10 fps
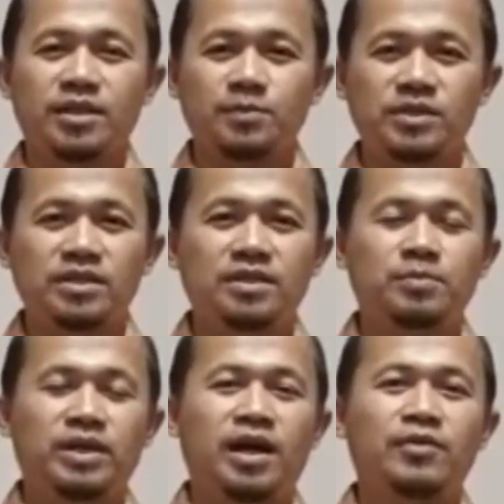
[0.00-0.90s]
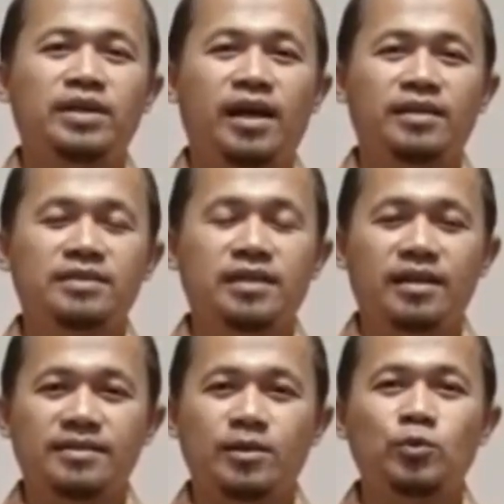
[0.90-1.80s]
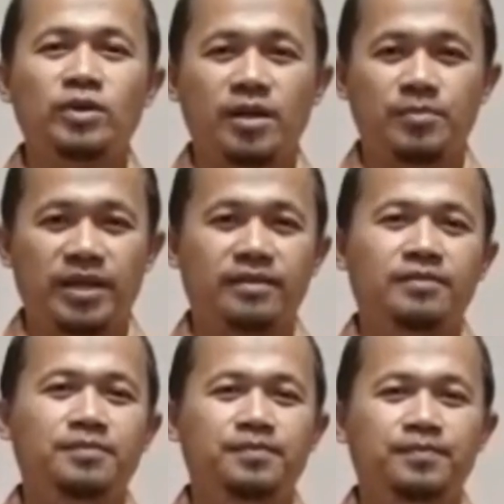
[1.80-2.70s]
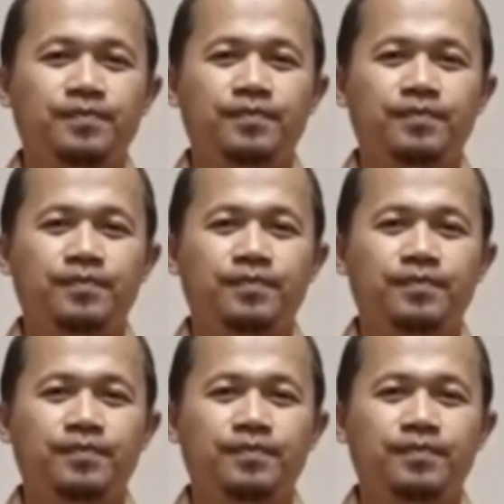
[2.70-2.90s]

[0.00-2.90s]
resepsi perkawinan salah satu kerabat.